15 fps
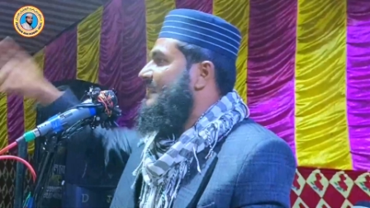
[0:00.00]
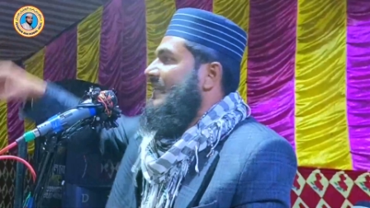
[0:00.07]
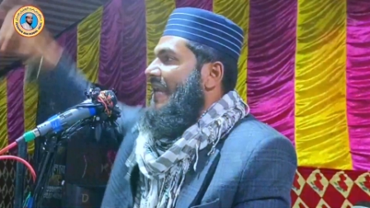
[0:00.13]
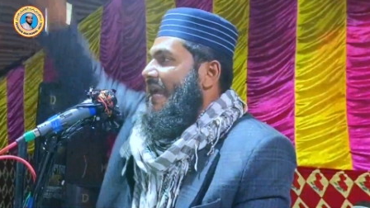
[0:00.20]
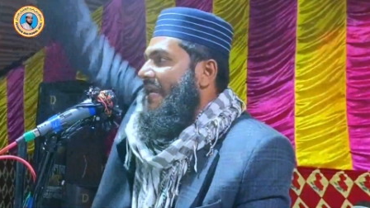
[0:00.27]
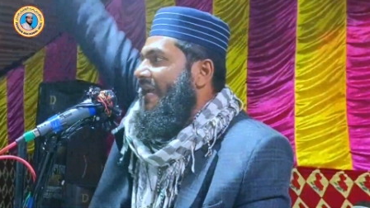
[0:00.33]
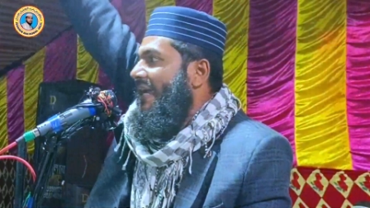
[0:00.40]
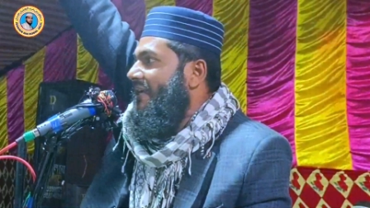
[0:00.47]
আছে
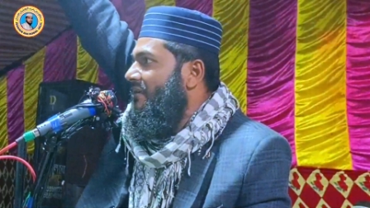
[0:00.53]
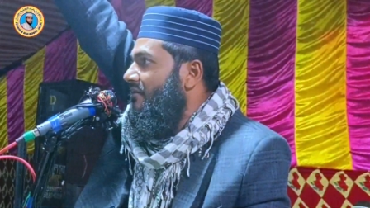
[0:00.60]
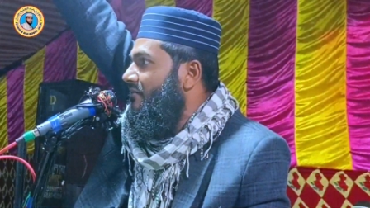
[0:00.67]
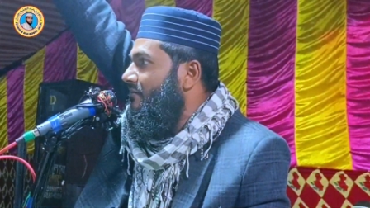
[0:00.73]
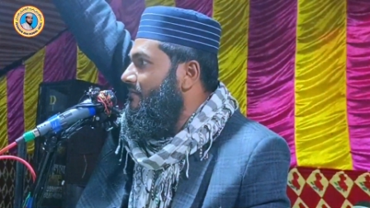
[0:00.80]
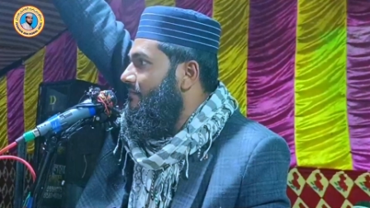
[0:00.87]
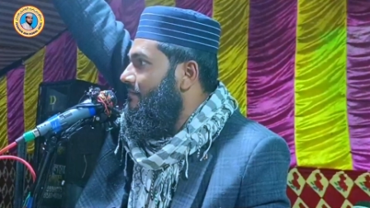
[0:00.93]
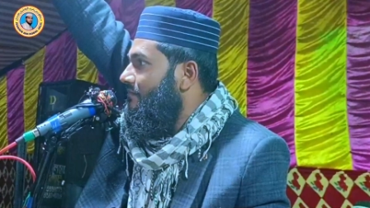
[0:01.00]
না নেই
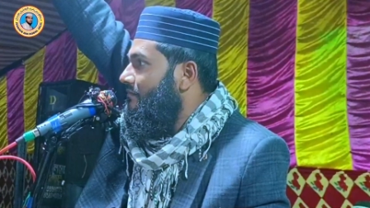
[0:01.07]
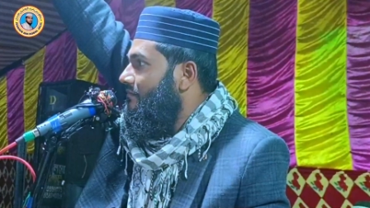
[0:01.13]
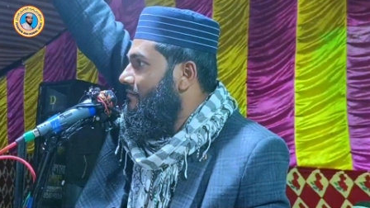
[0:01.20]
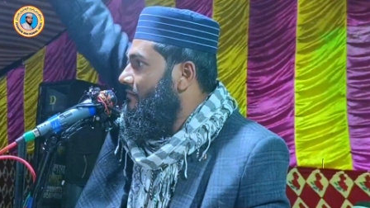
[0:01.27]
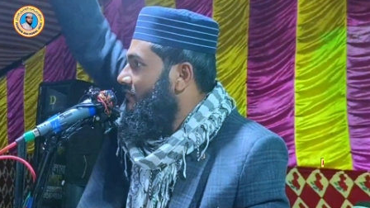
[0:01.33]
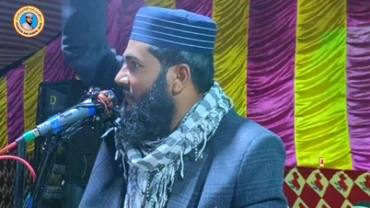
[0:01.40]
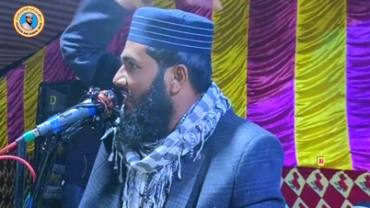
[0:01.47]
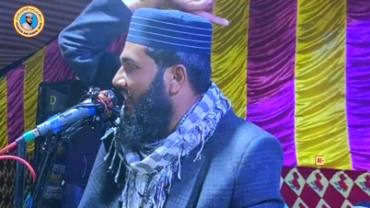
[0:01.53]

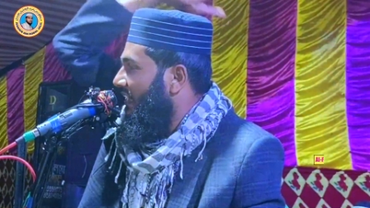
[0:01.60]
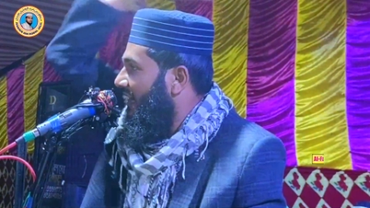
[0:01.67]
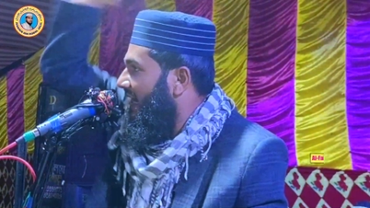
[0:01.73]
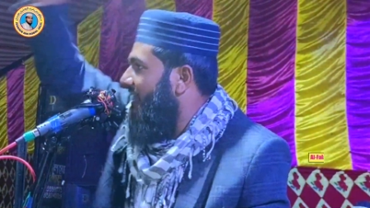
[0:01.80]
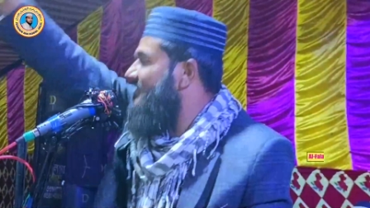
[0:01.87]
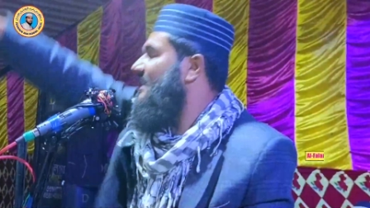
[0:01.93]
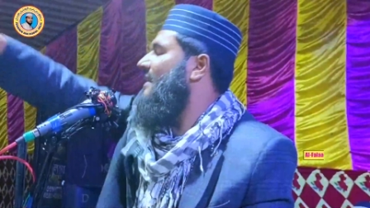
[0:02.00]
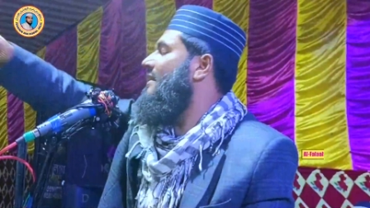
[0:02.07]

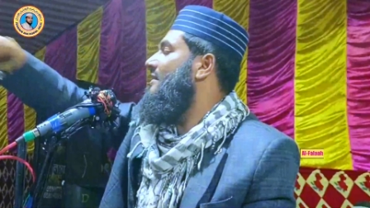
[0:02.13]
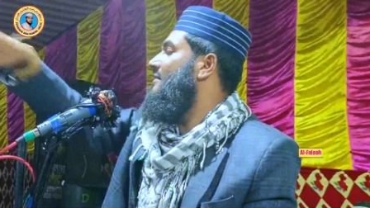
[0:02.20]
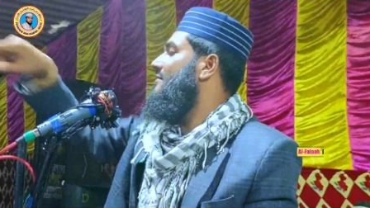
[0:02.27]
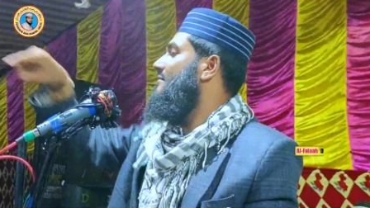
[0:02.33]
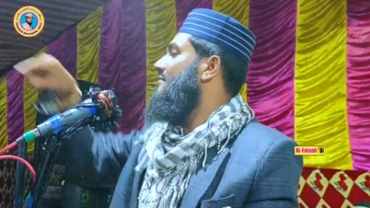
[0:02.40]
আছে